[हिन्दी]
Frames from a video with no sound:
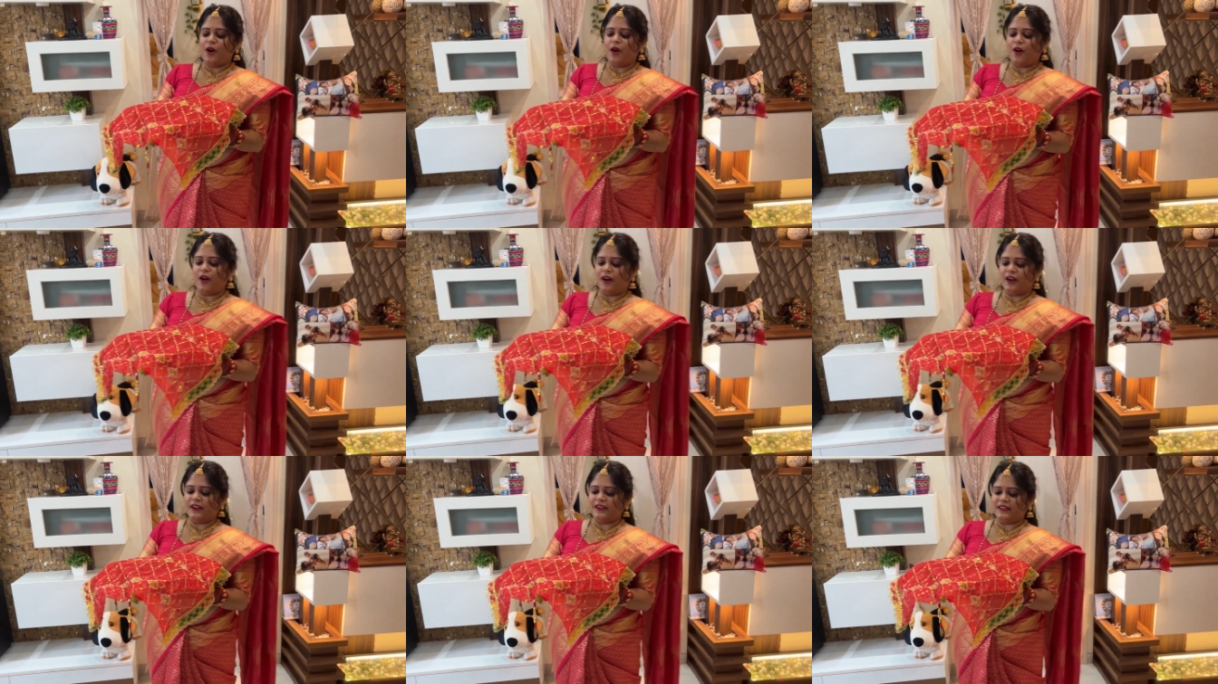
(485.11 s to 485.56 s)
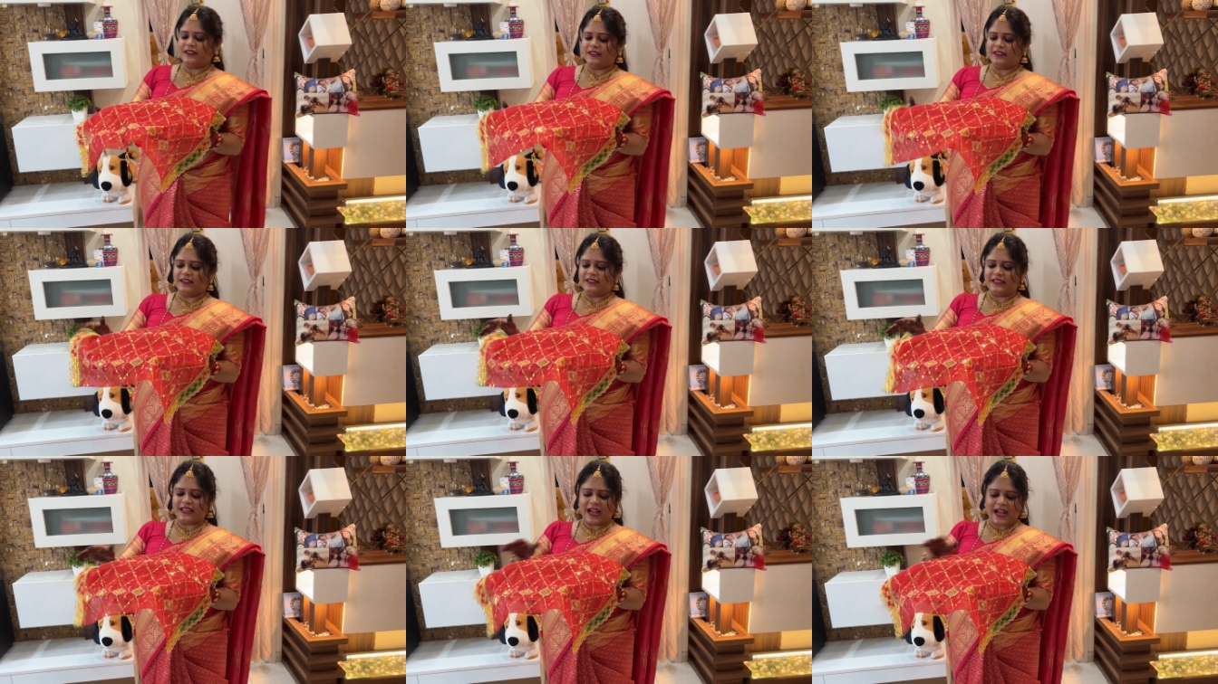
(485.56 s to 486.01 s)
और
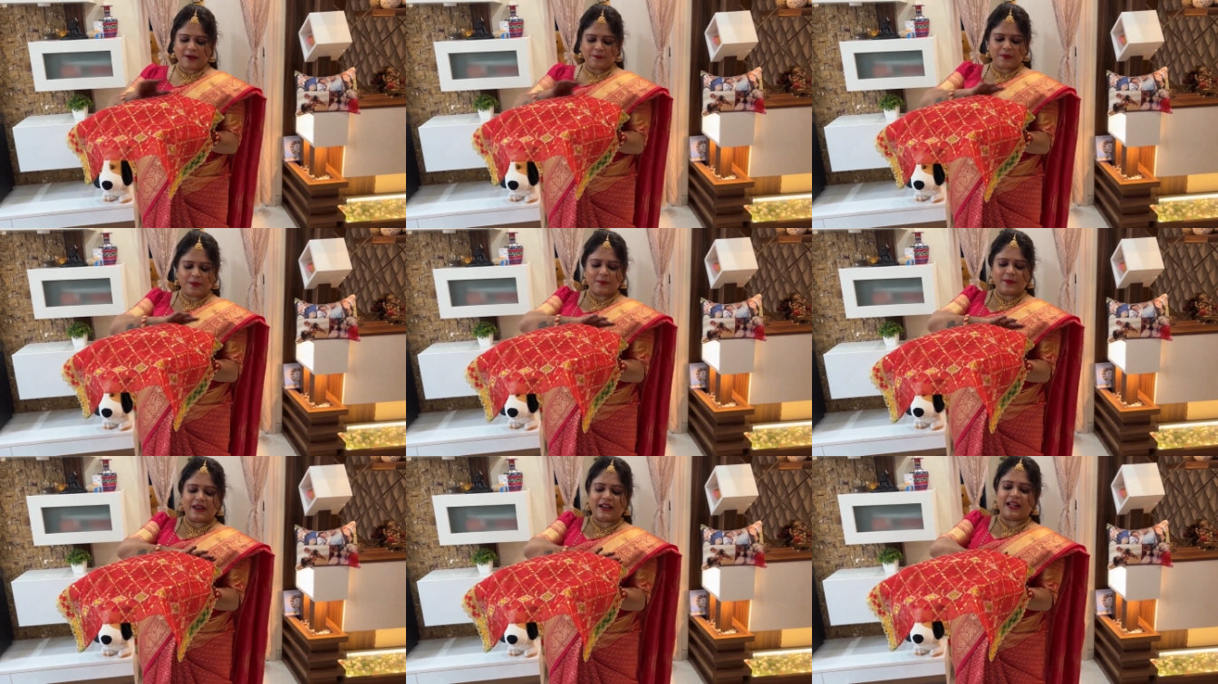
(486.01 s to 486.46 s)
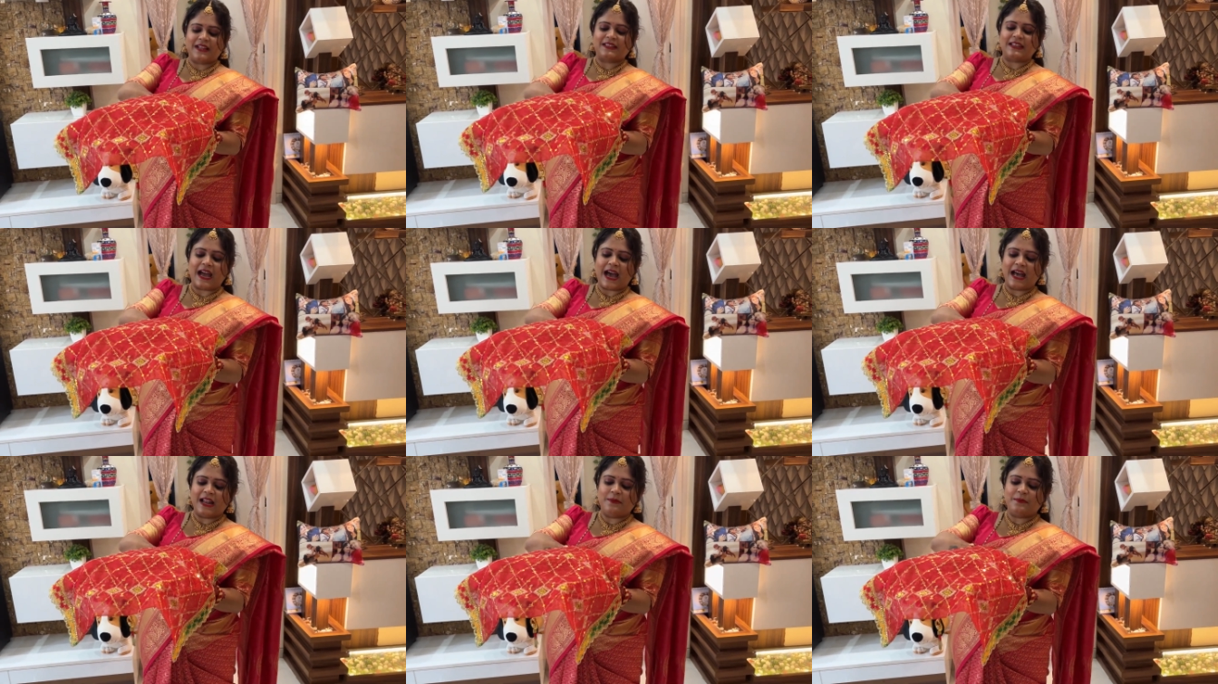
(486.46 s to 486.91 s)
यहाँ पे मेरा
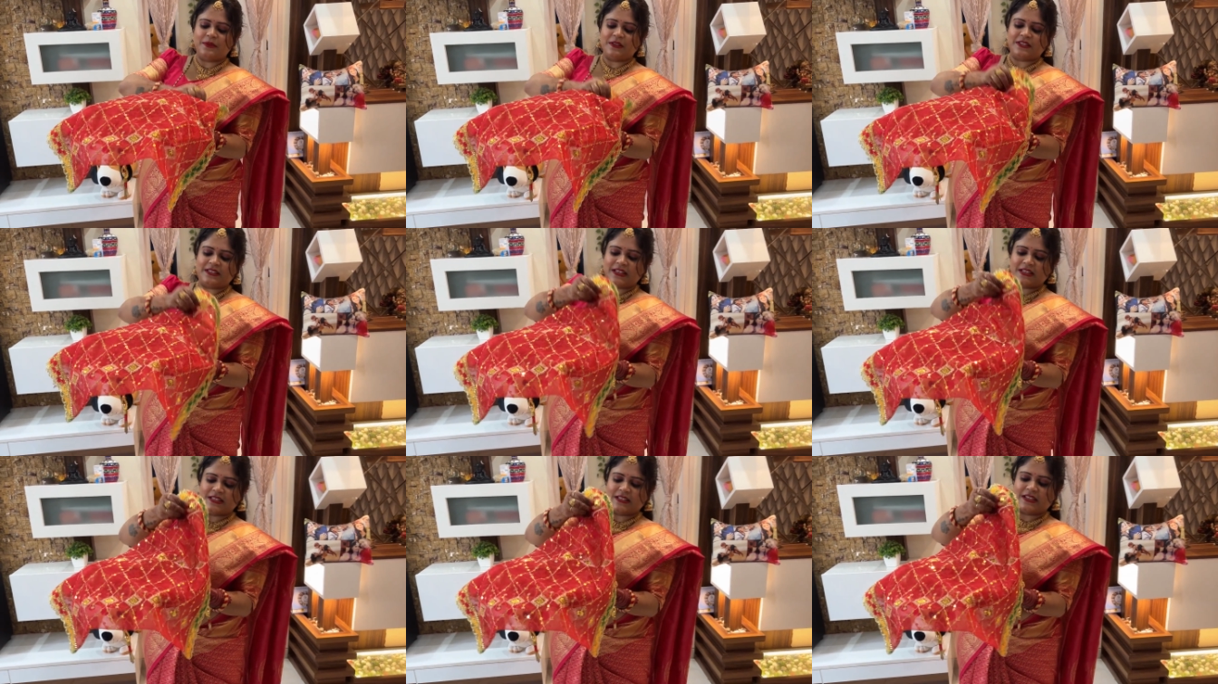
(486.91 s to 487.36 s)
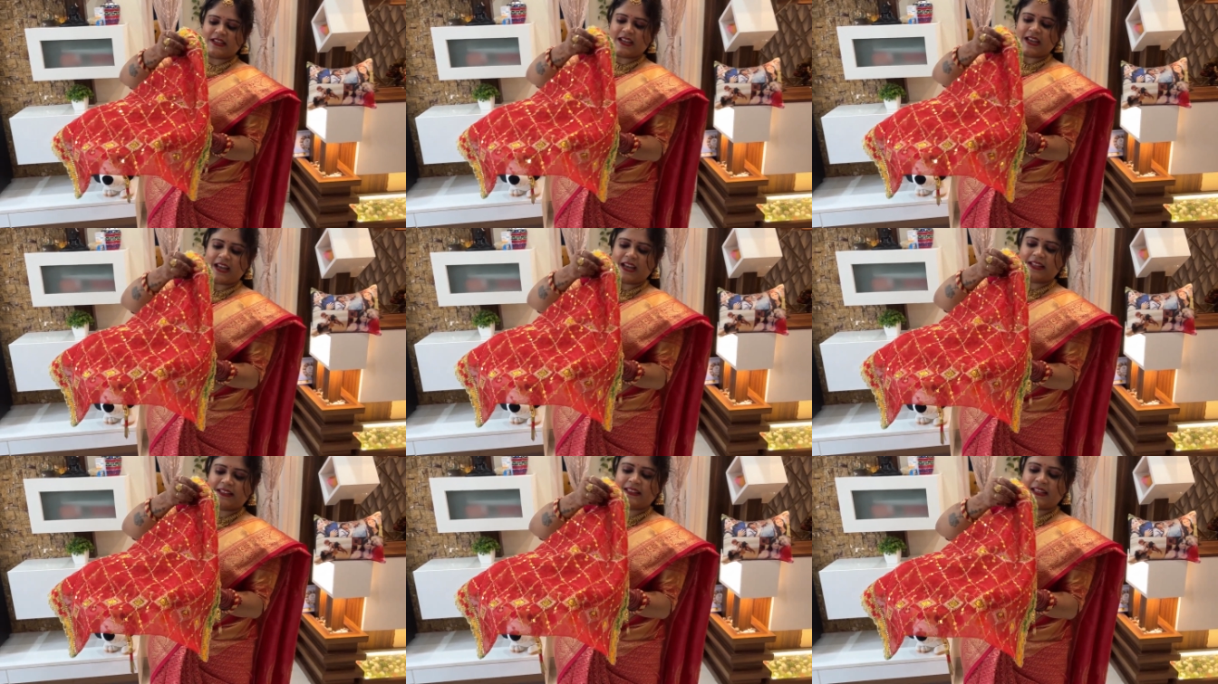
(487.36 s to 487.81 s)
थाल भी सज गया
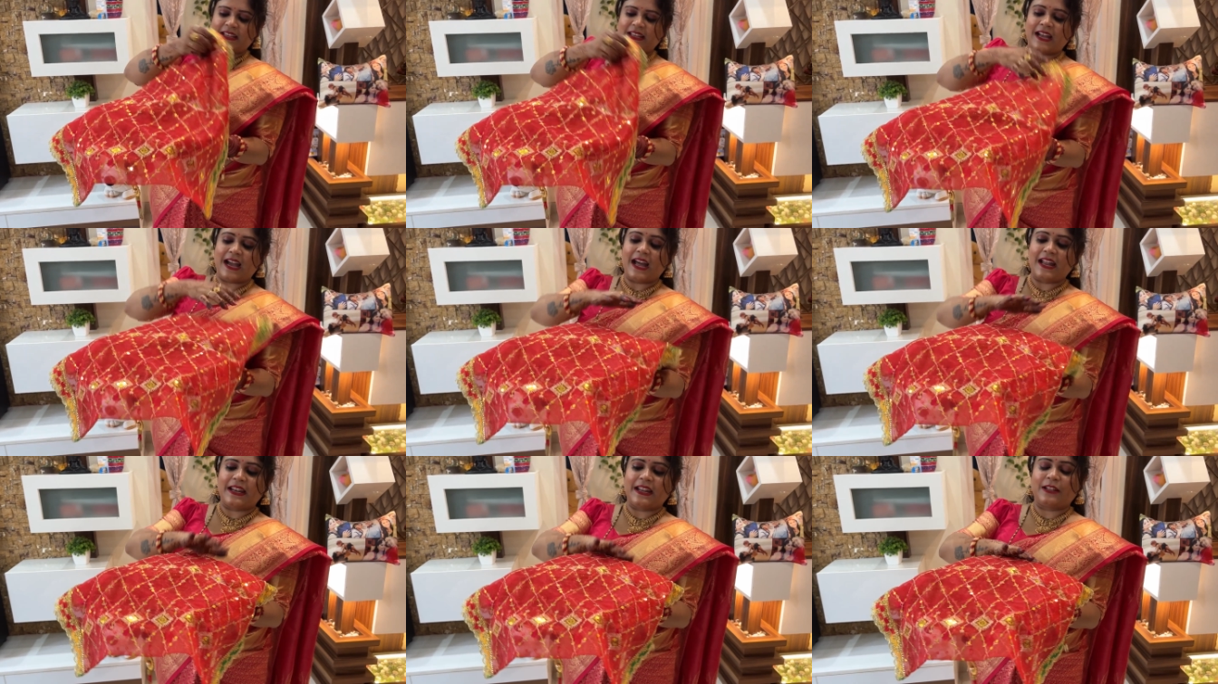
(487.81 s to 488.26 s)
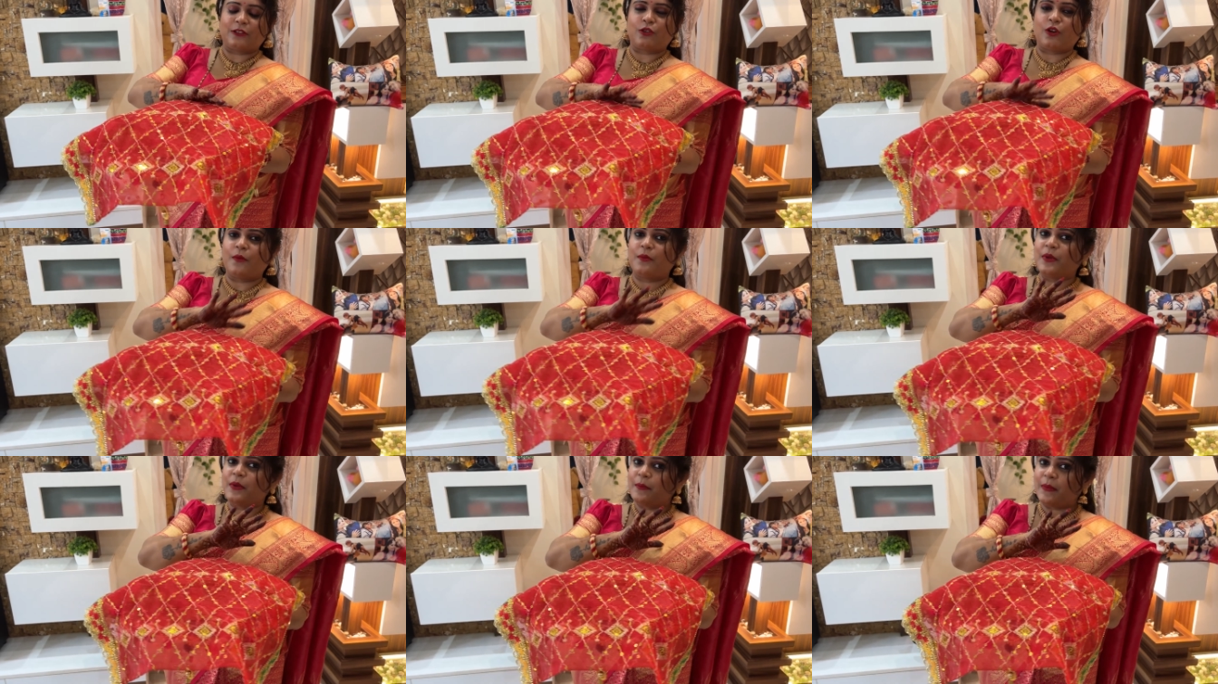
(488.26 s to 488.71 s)
है तैयार है तो अभी